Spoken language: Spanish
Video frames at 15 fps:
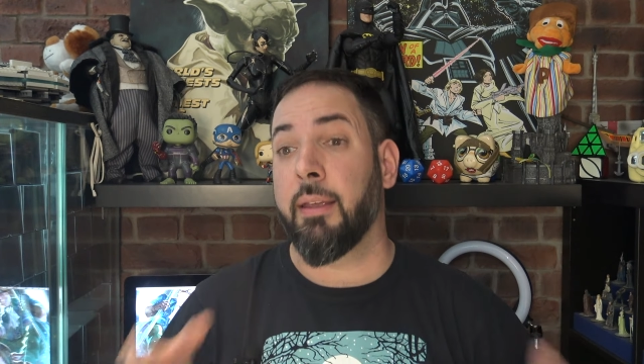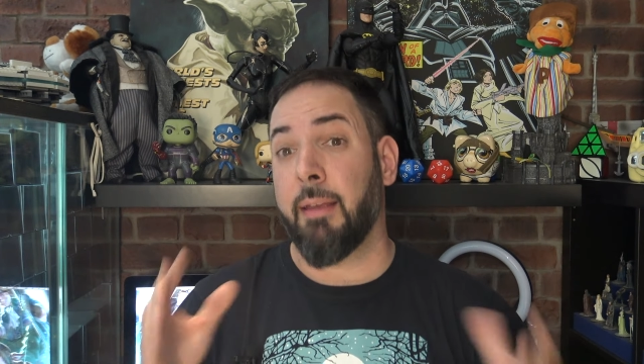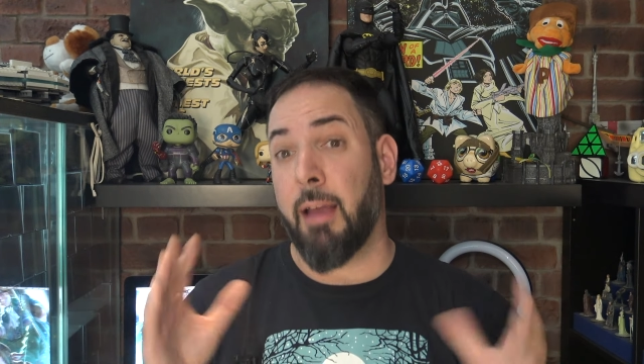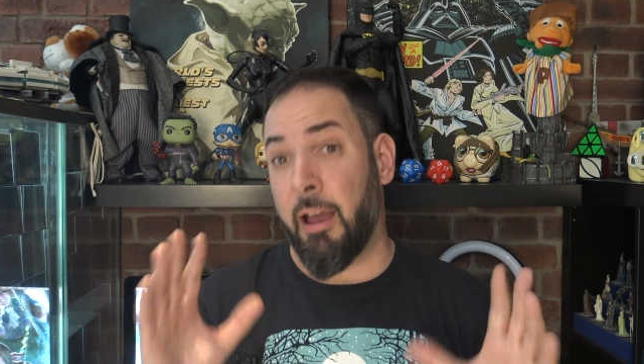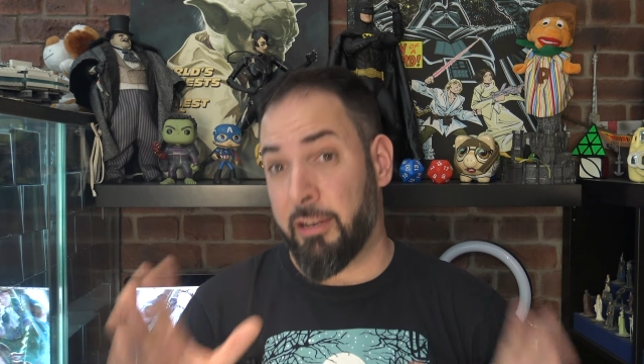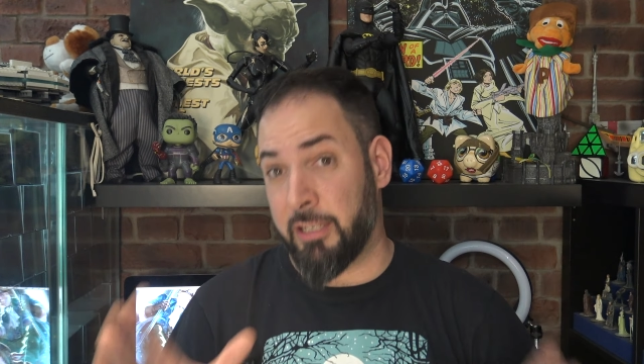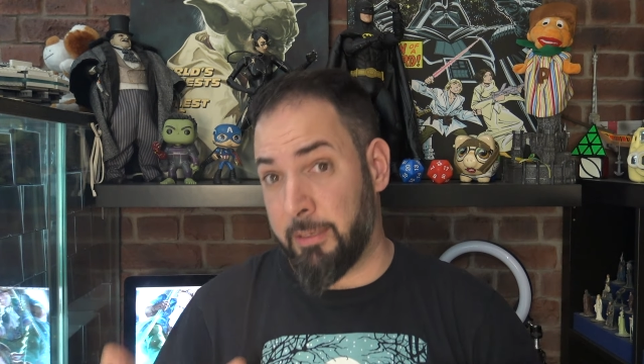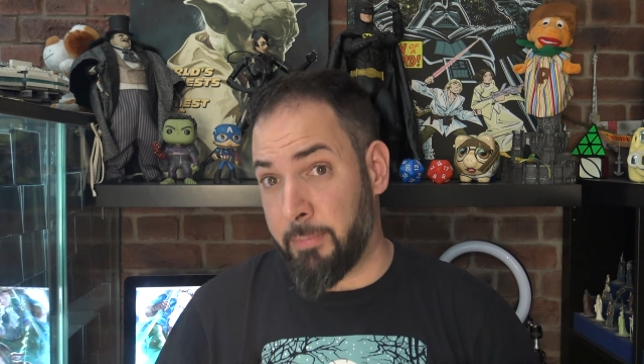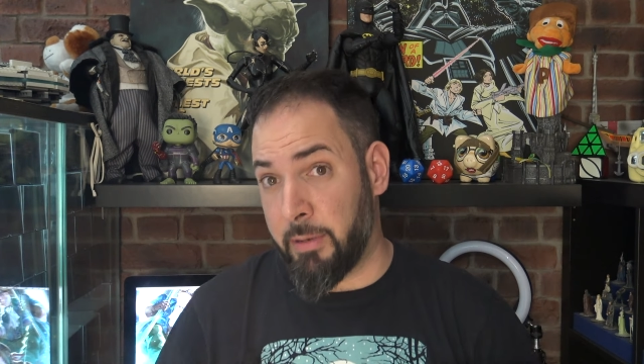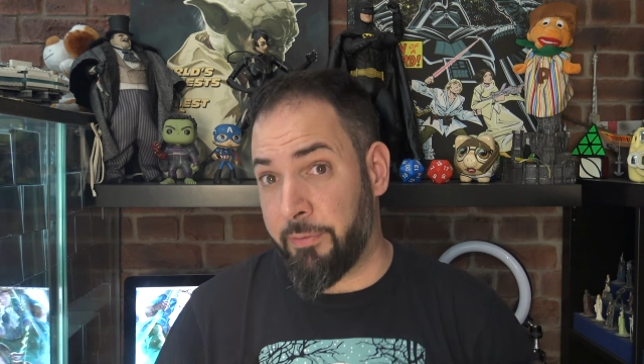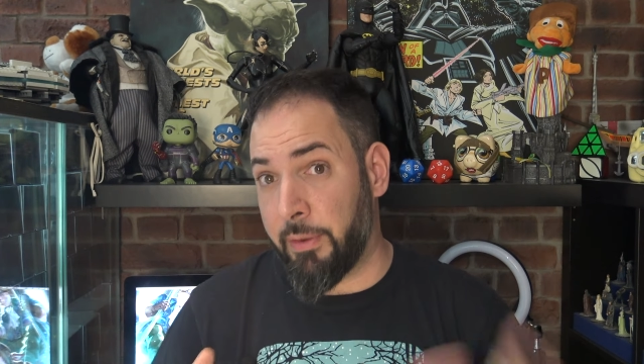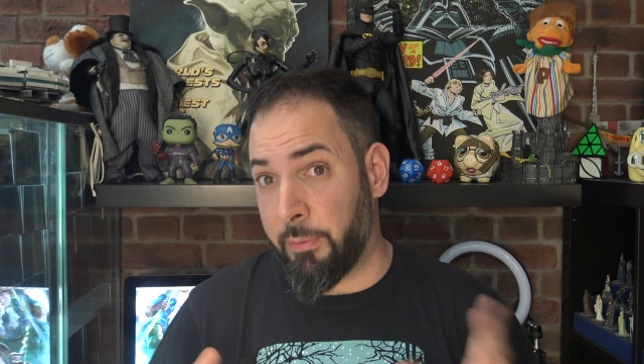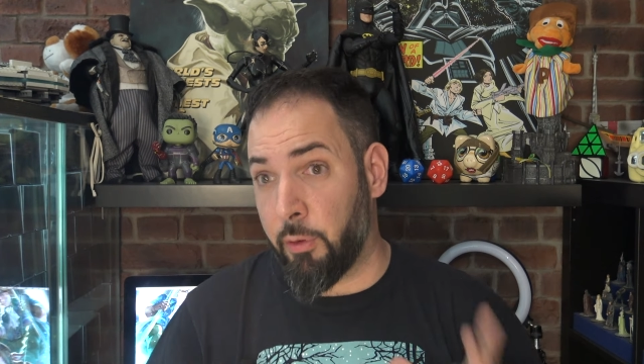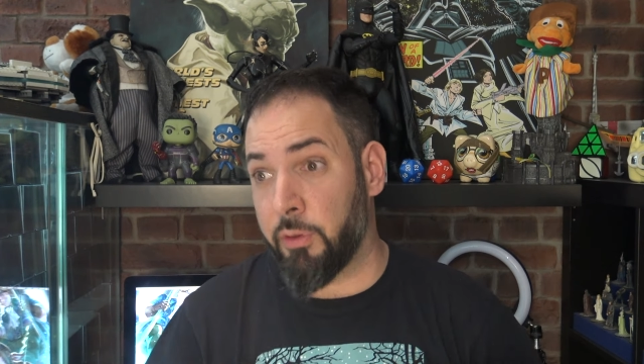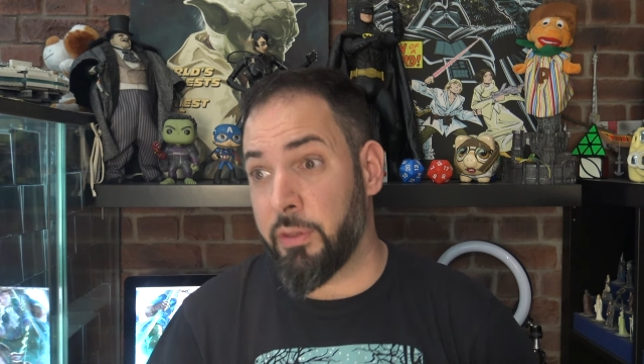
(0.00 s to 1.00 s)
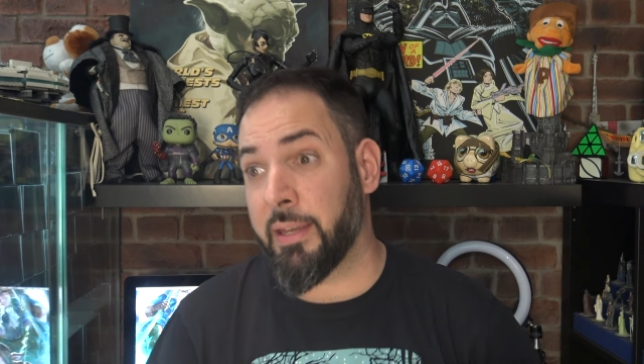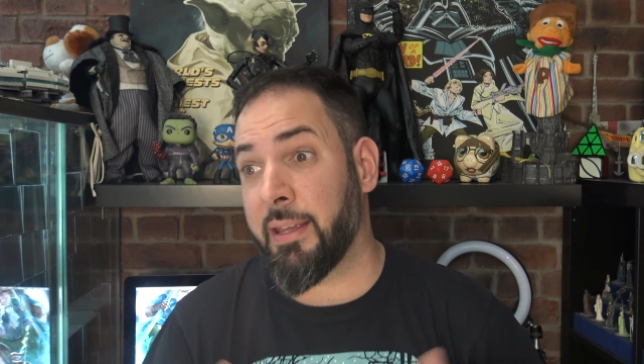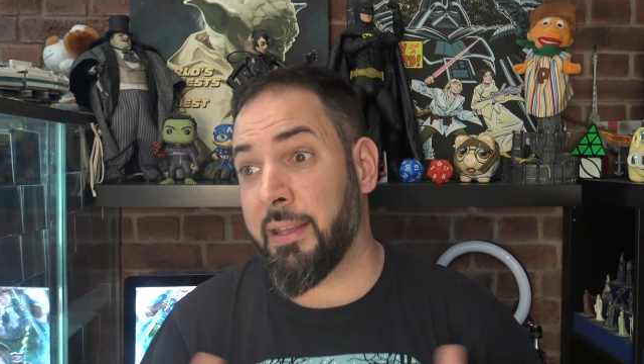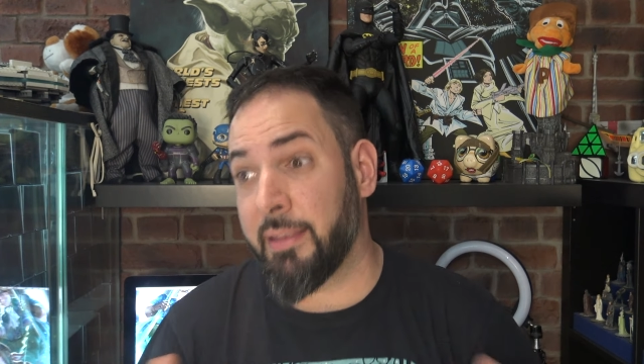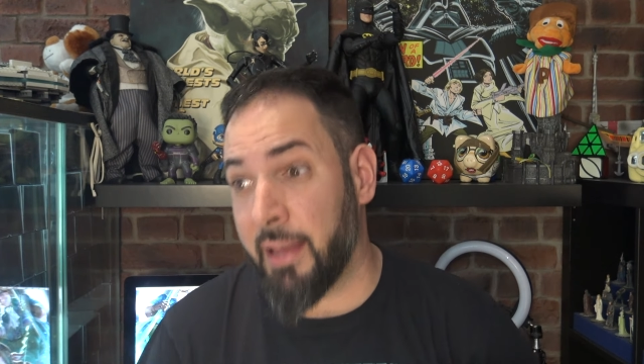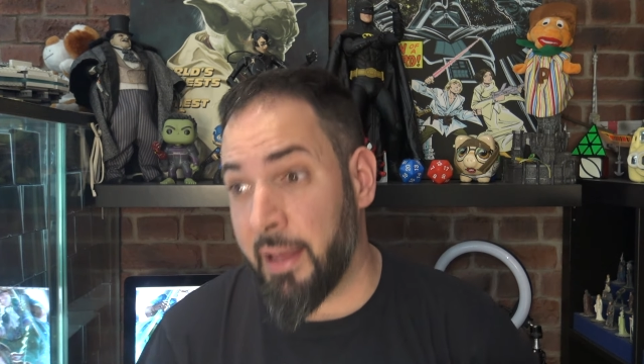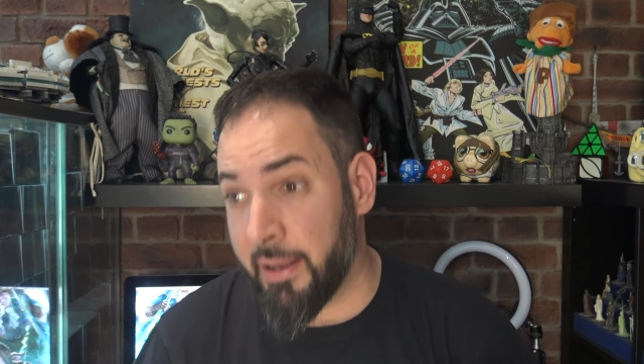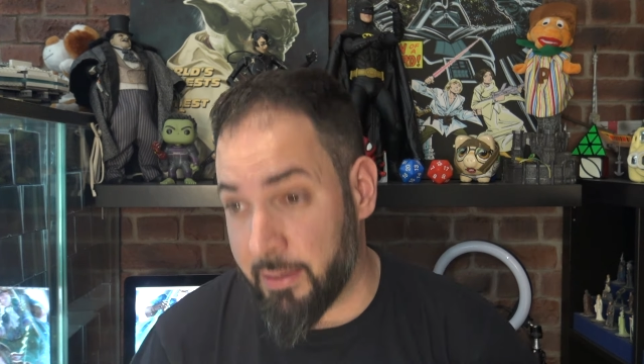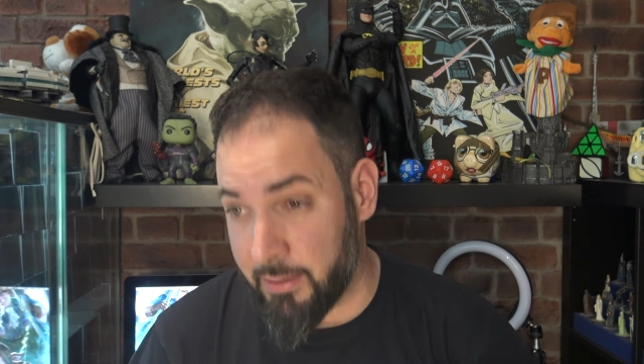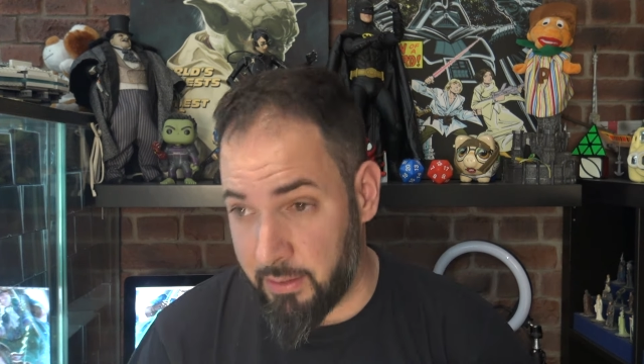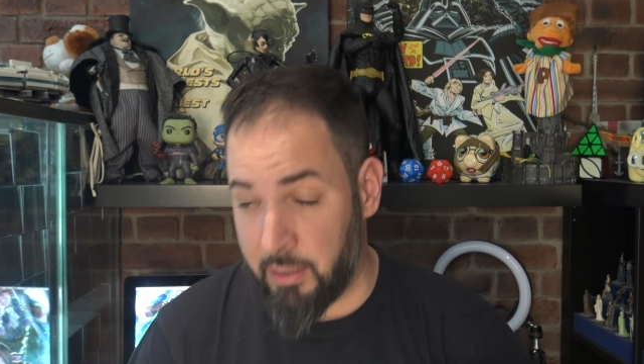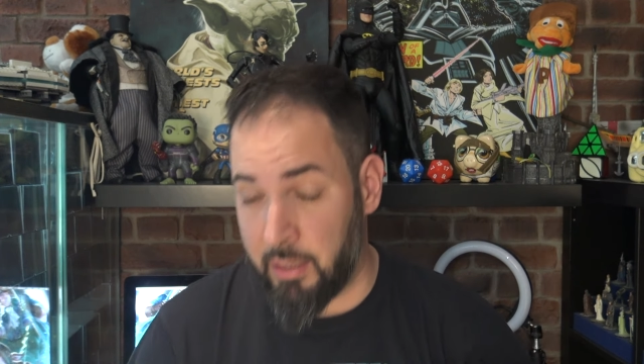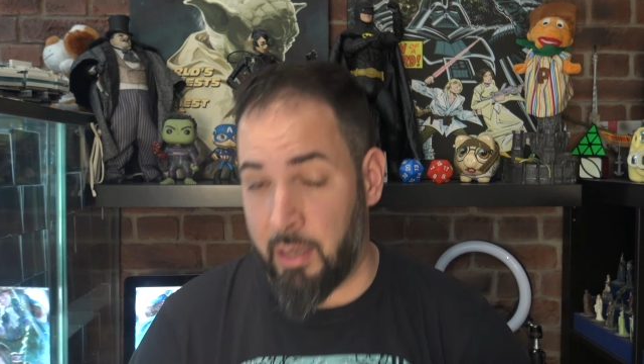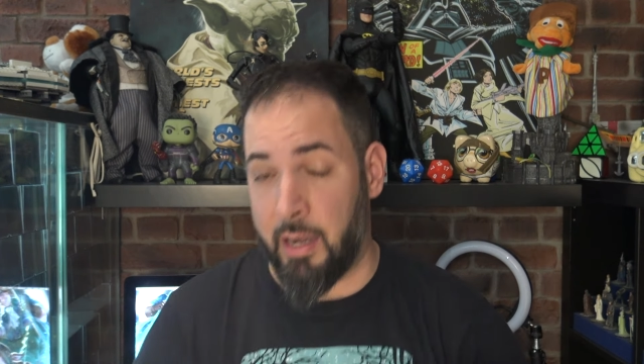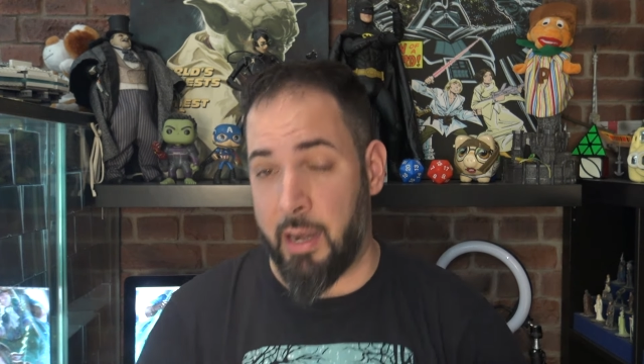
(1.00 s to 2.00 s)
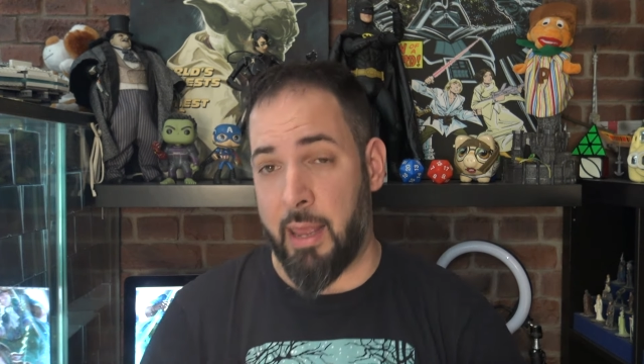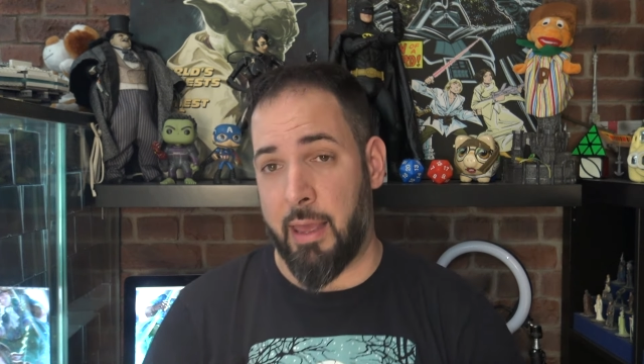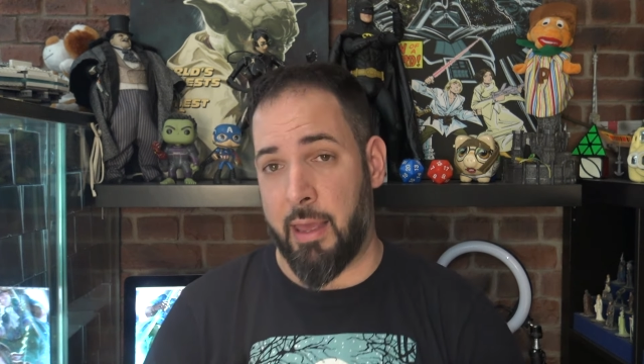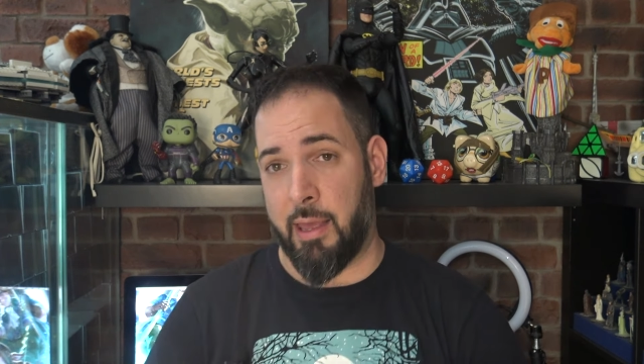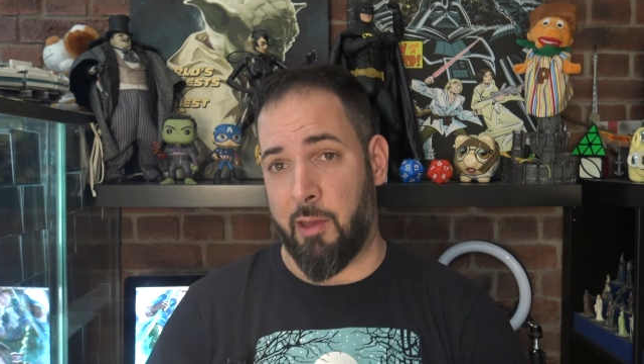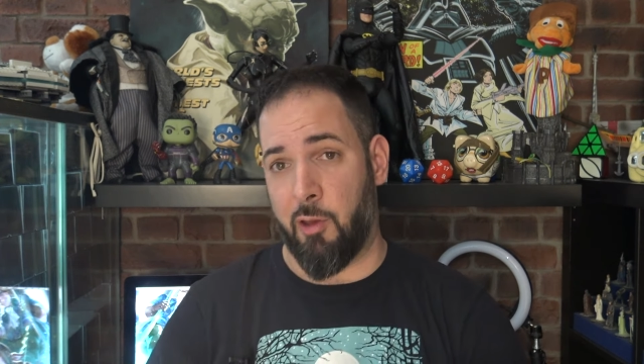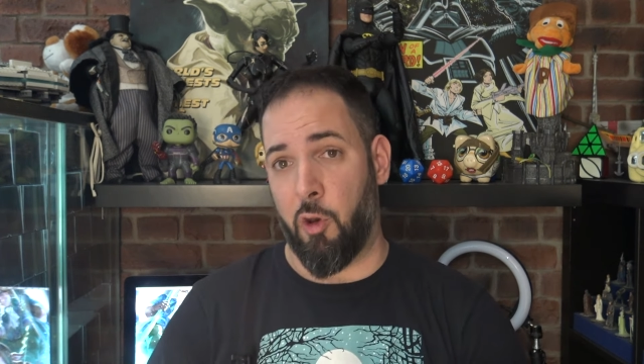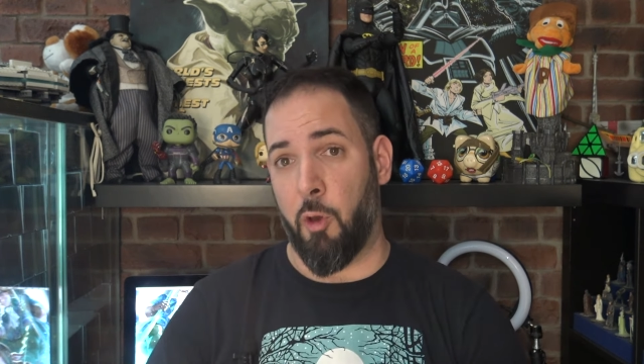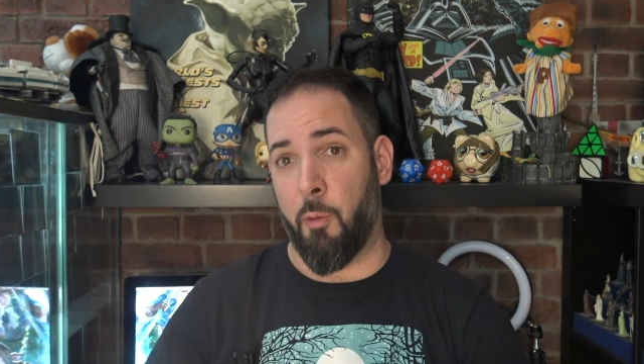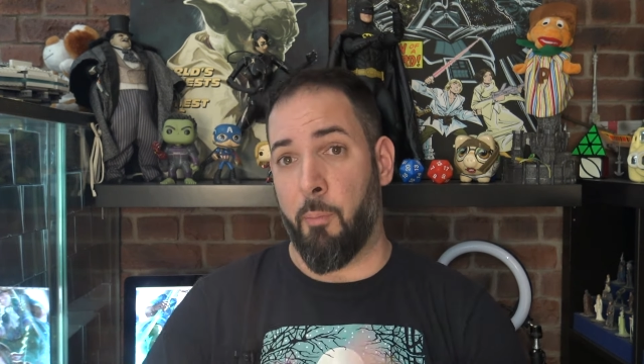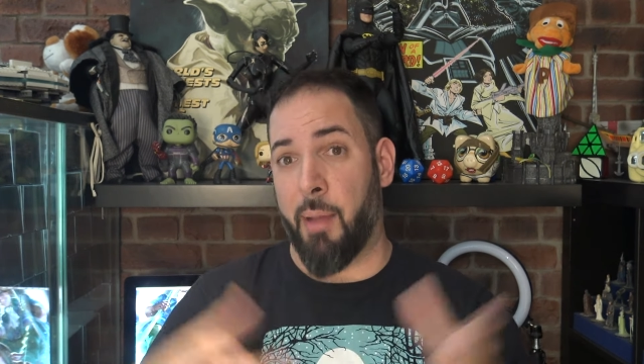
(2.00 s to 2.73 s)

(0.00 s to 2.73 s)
hacerme el favor de quitar los